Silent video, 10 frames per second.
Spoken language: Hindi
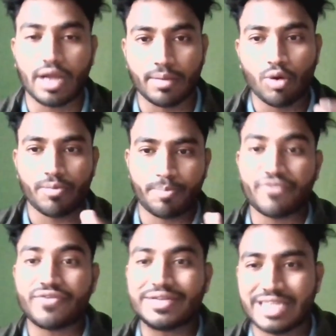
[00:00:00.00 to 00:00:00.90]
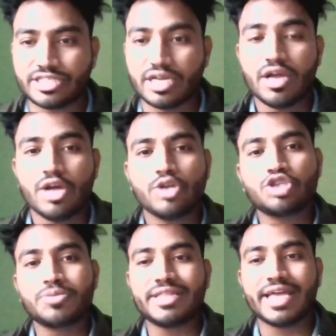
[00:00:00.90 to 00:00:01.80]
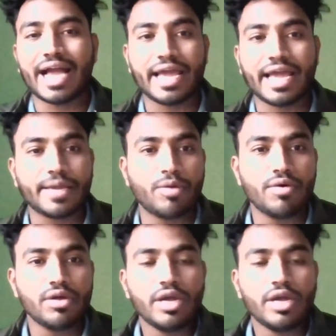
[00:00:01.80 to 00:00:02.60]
वो प्रेफरेंस लिस्ट तो उसमें देखा है कि वो